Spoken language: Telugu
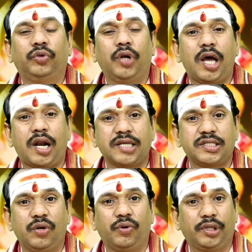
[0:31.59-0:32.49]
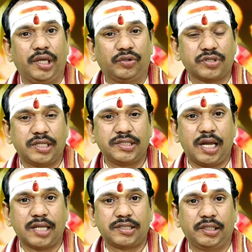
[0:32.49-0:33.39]
తులారాశిలో కేతు
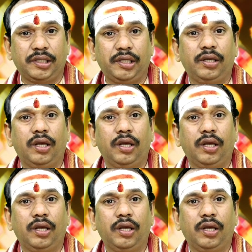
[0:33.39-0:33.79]
సంచార స్థితి